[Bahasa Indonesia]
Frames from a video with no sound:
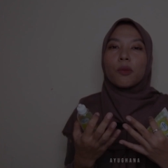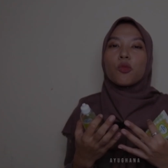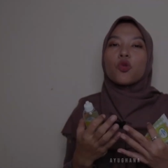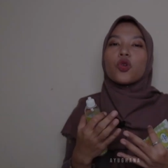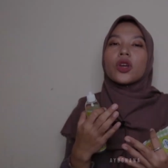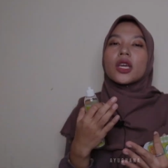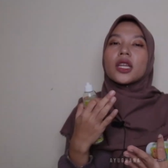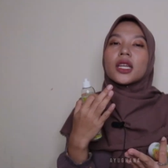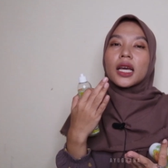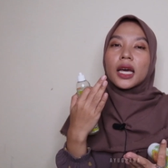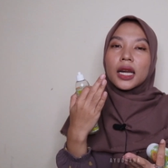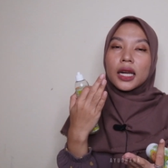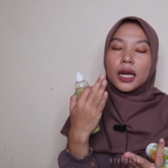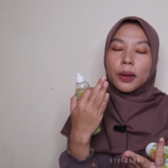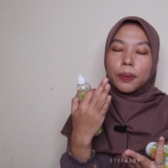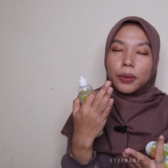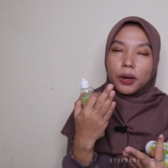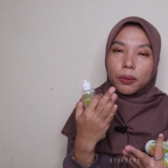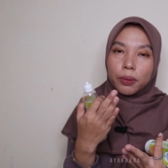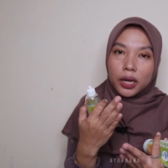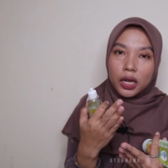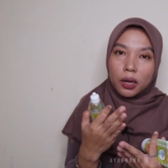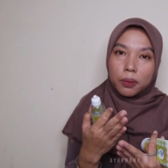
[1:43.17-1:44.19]
mungkin karena
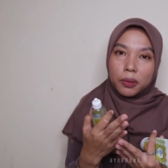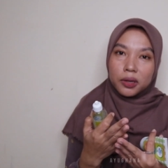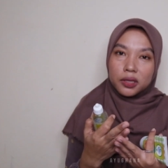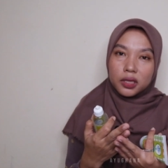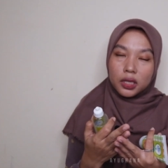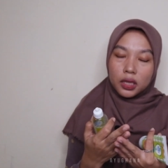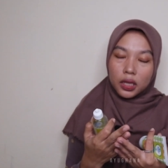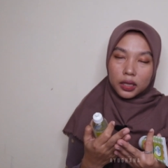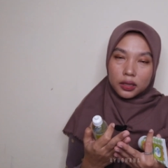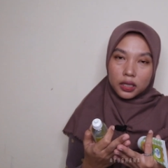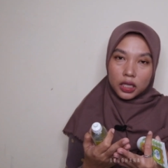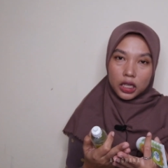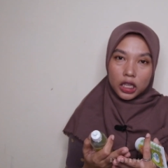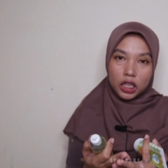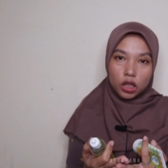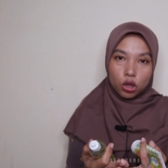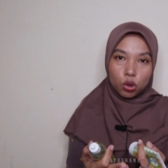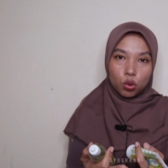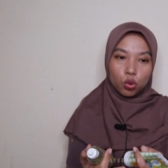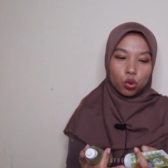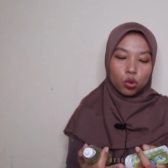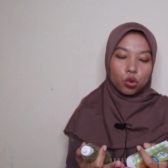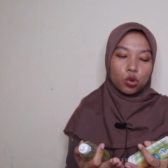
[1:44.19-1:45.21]
perbedaan presentasi
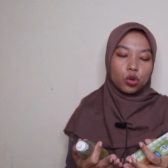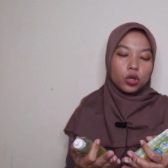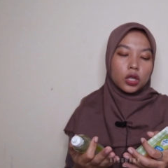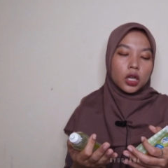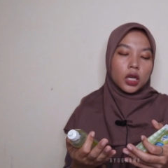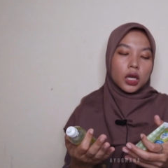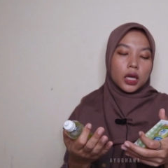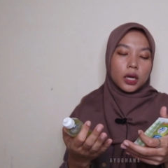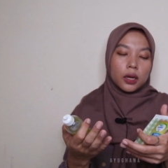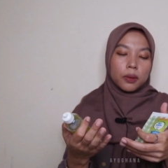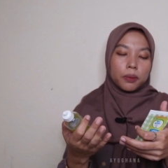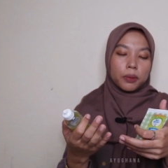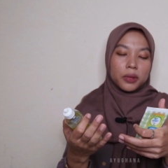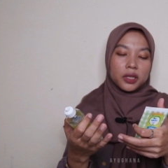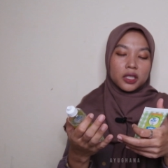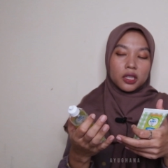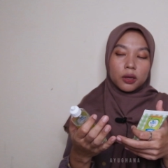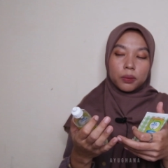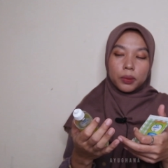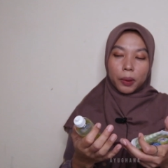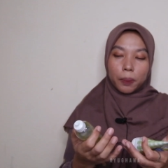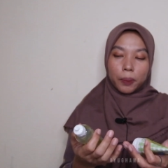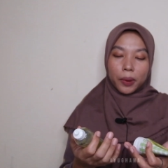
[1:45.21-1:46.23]
itu,
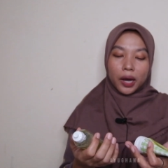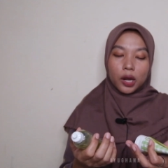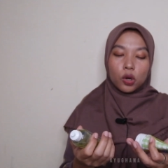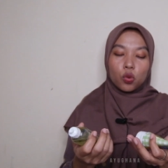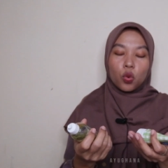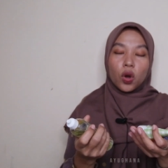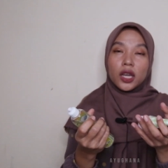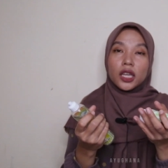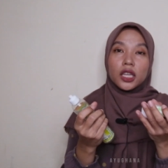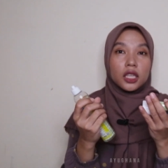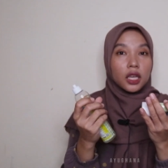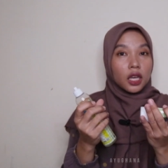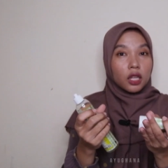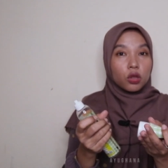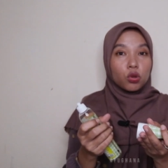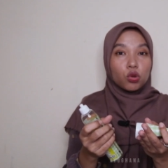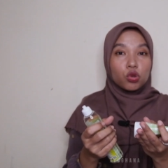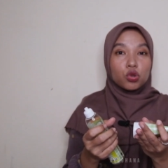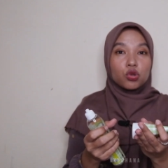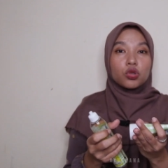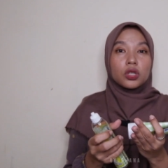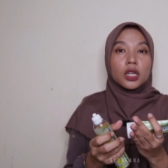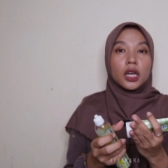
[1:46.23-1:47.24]
menyebabkan wanginya itu
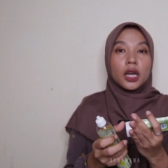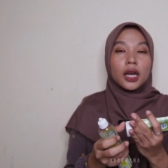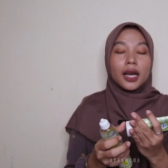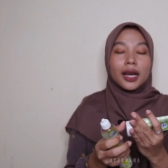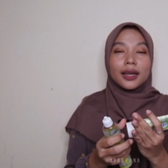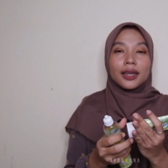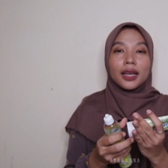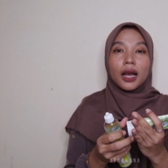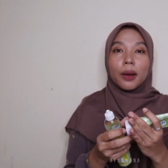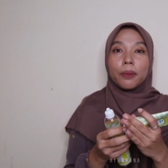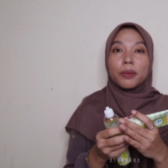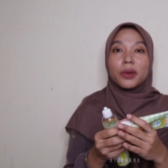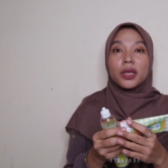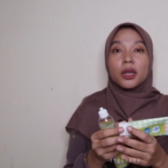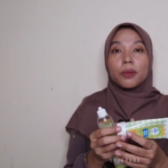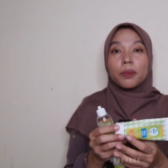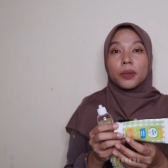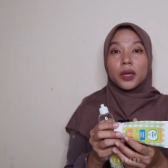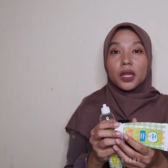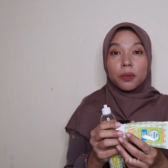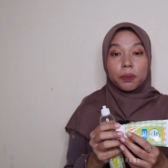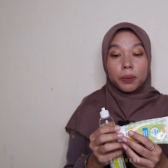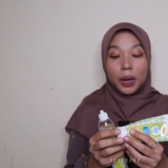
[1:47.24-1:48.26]
juga nggak
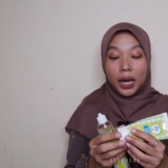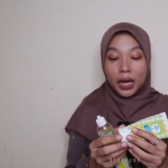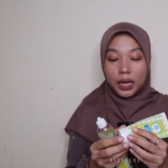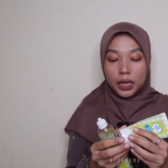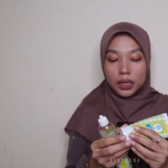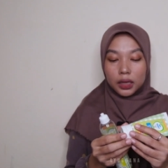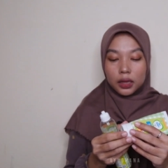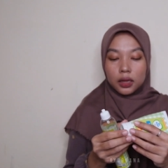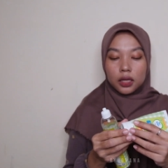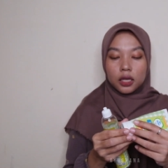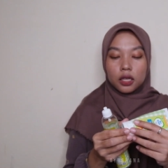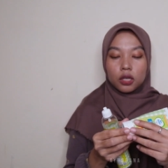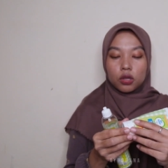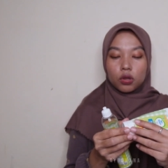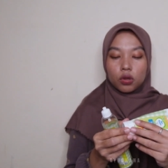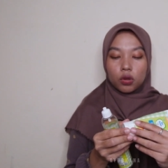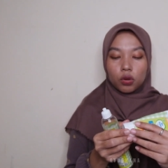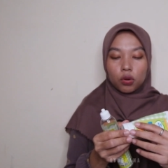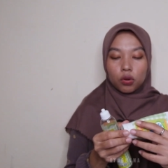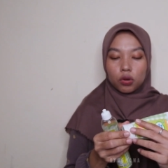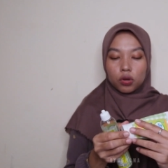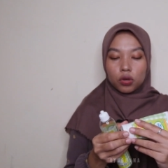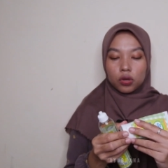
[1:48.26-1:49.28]
mirip-mirip banget
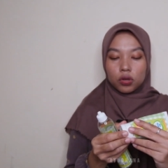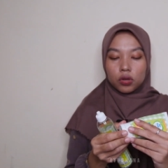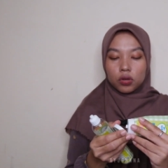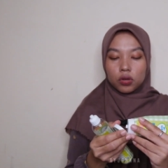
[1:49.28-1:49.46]
gitu.